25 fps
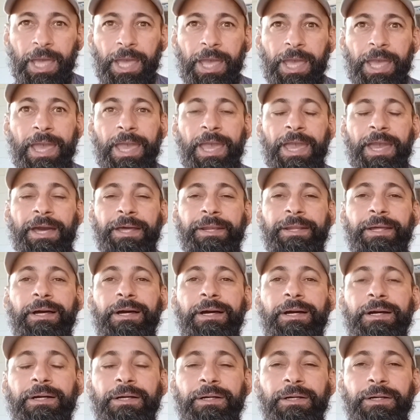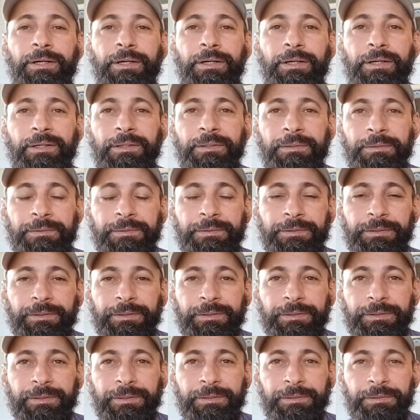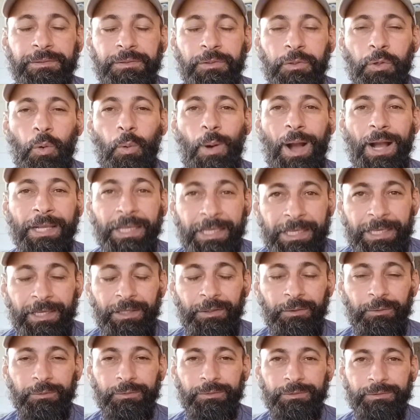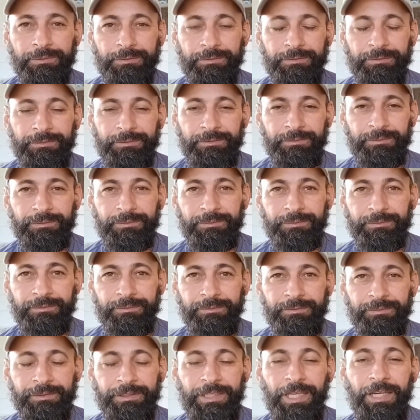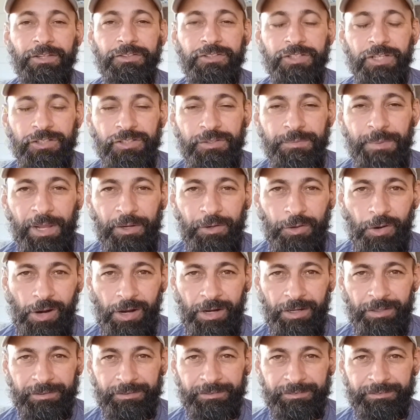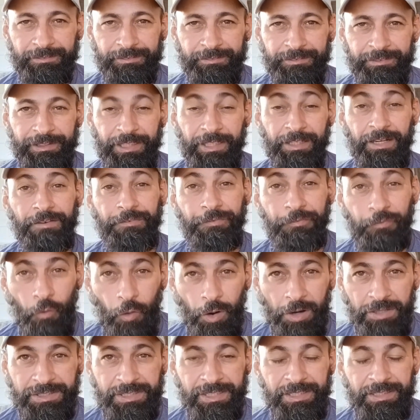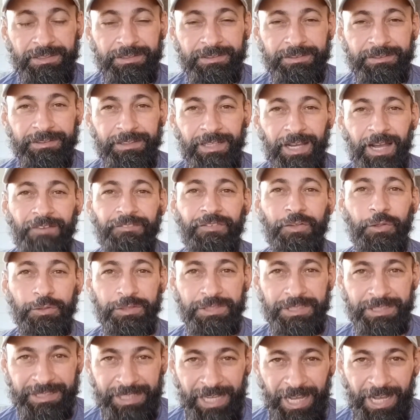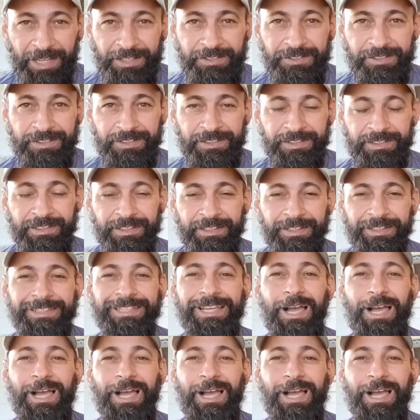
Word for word: Era com aquilo que ele tinha de melhor, que era a força, a velocidade e a